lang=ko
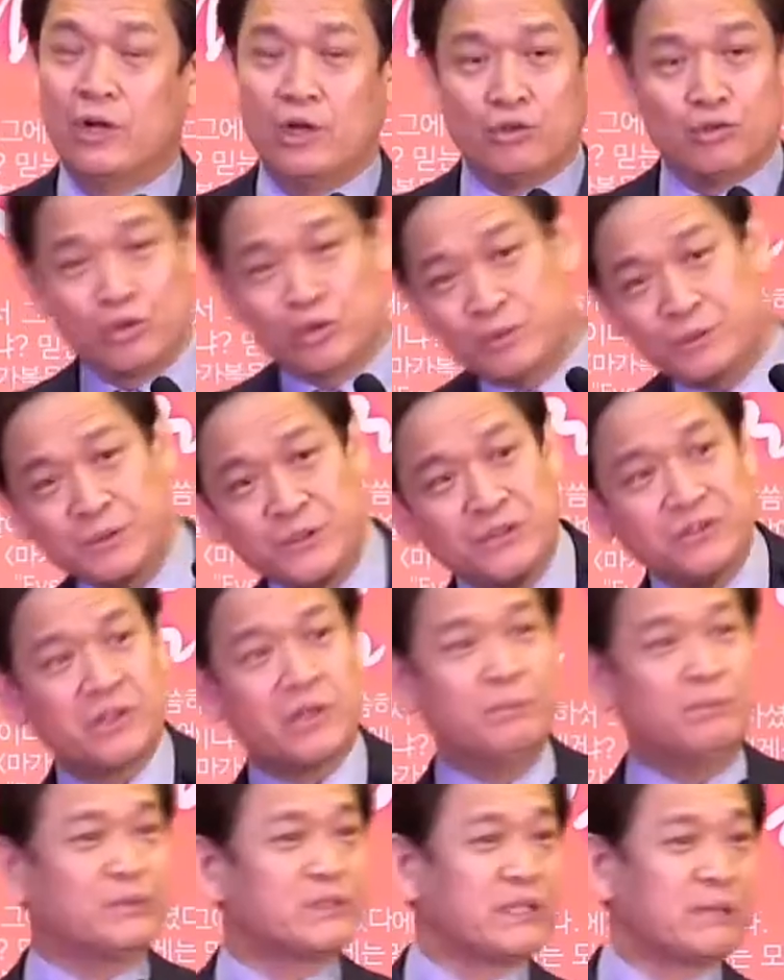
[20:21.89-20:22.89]
유스비정
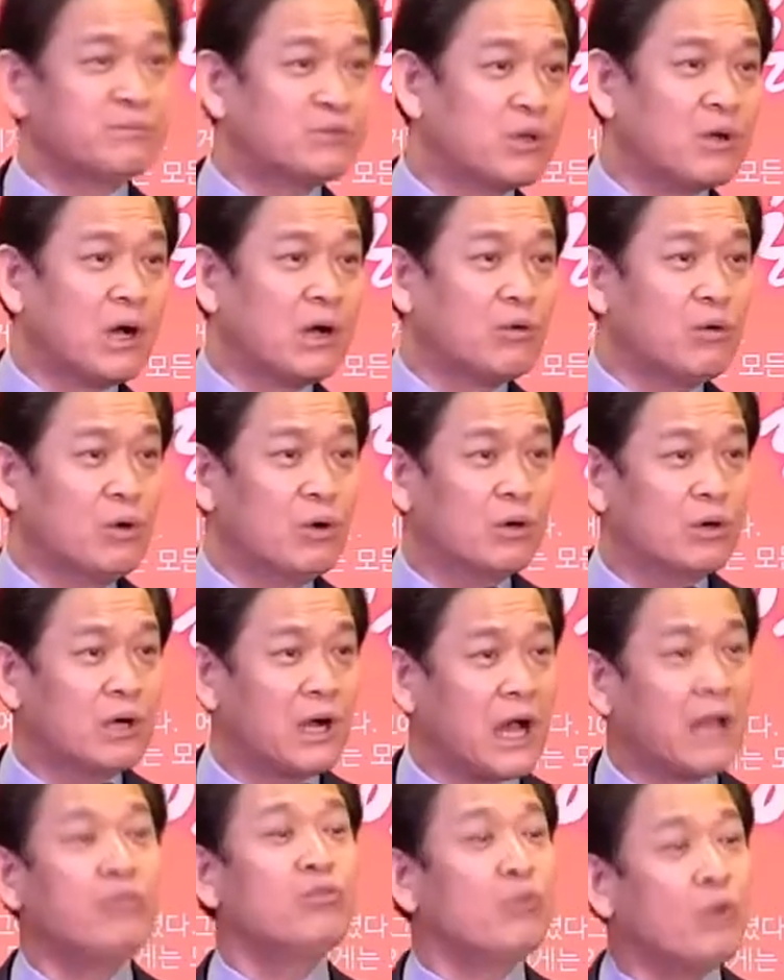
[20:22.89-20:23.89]
캠프 참석하고
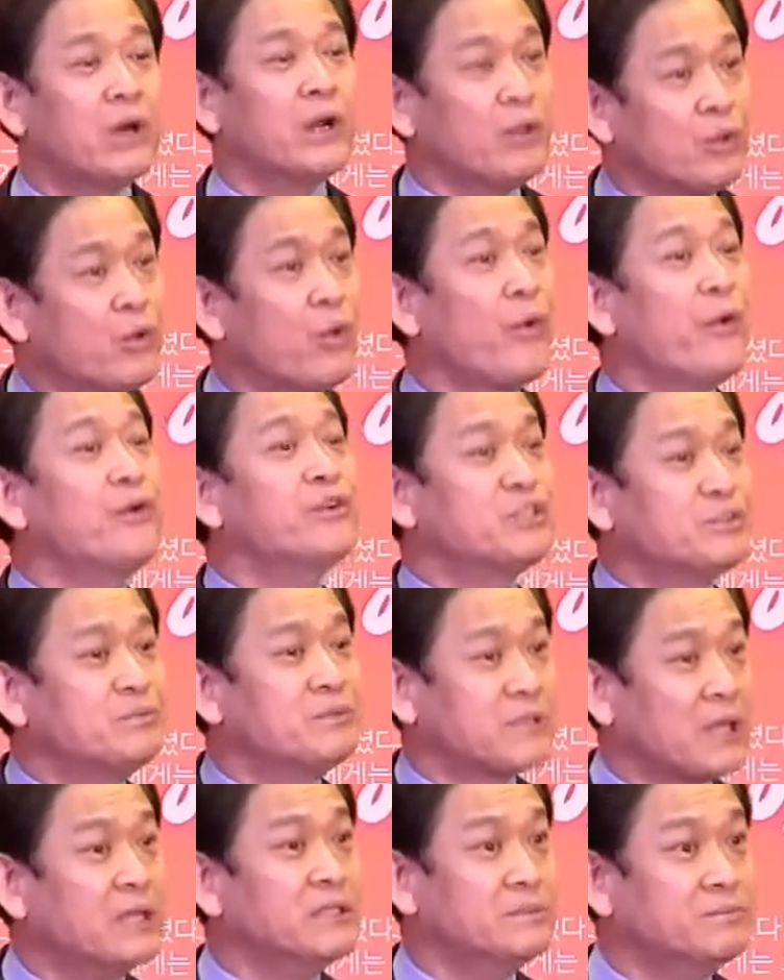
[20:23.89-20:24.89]
한동안은 교회 열심히
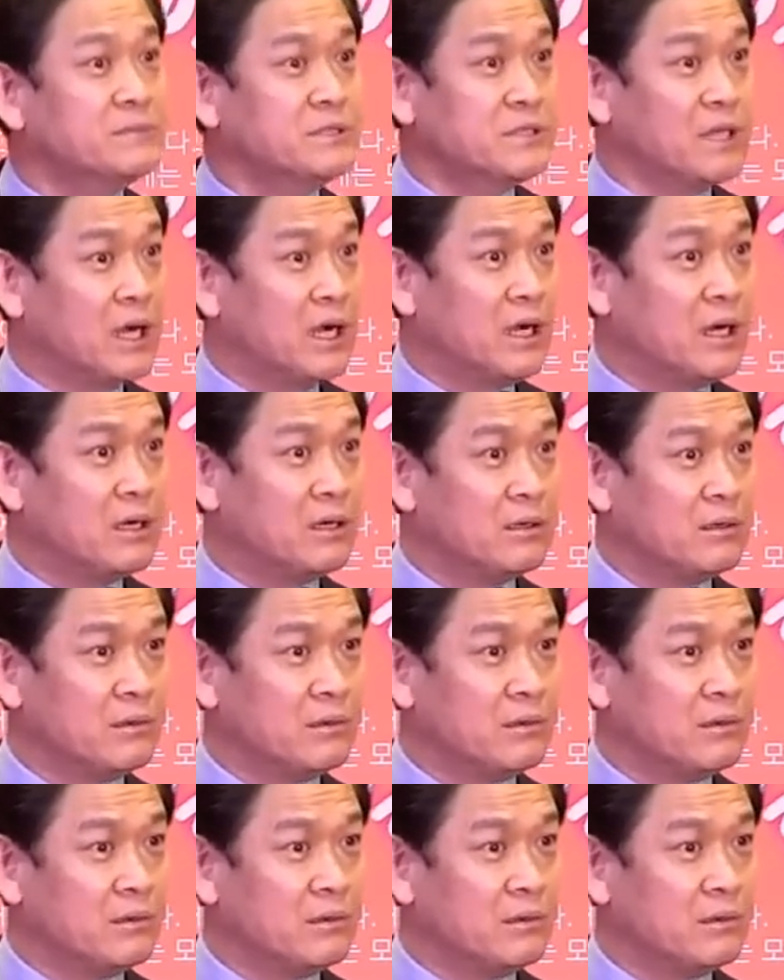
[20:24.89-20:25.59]
다닙니다.